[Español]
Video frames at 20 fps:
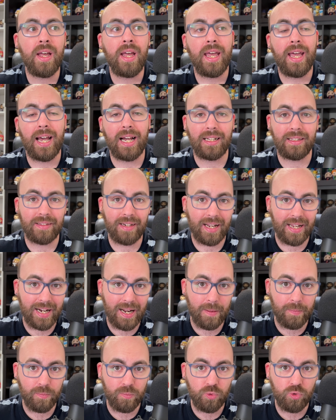al traer a
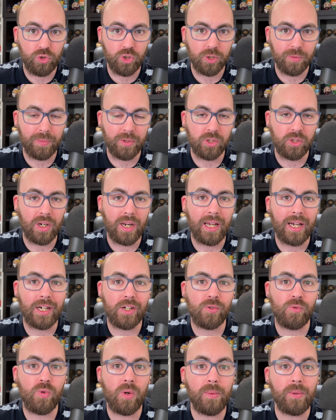muchos personajes
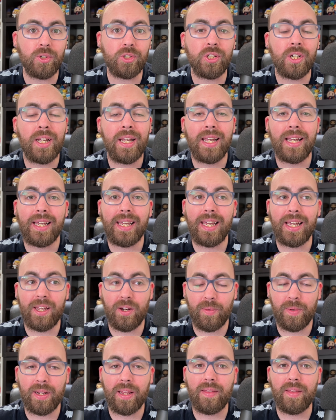nuevos que creo
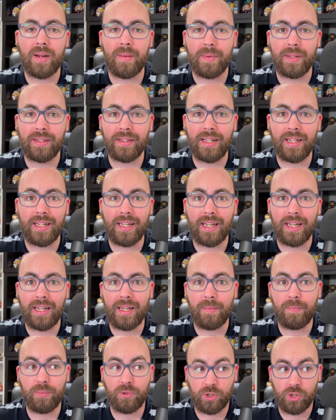verdaderamente que
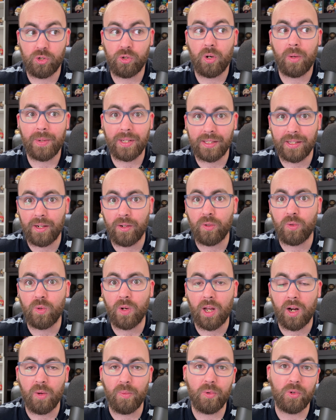pues eso no habían tenido nunca
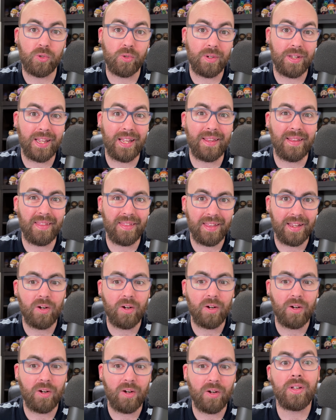la oportunidad de
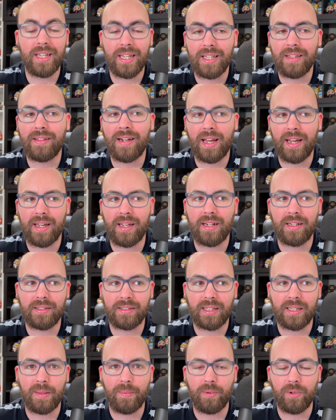hacerlo y traer este
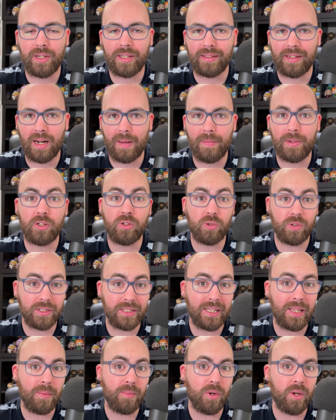tipo de tramas con este
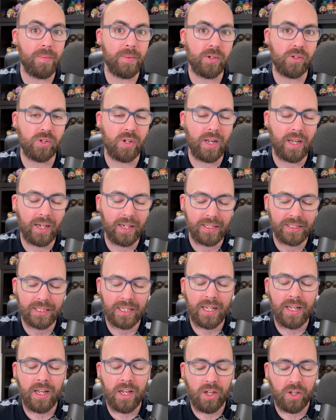tipo de personajes
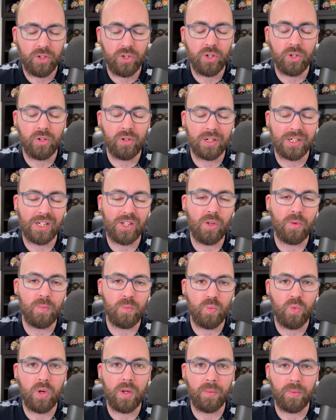yo creo que ha sido
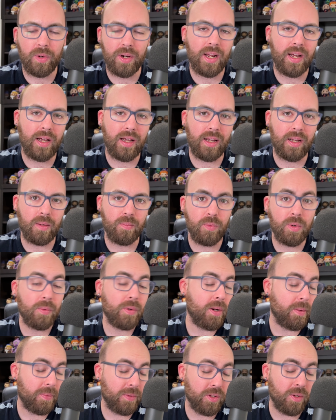muy buena muy
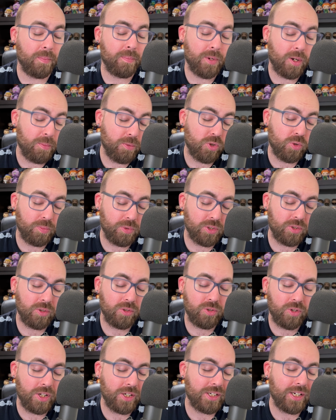buena opción pero por supuesto
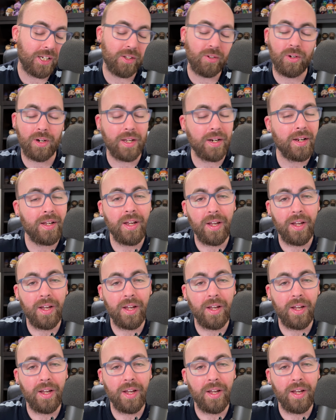estoy deseando leer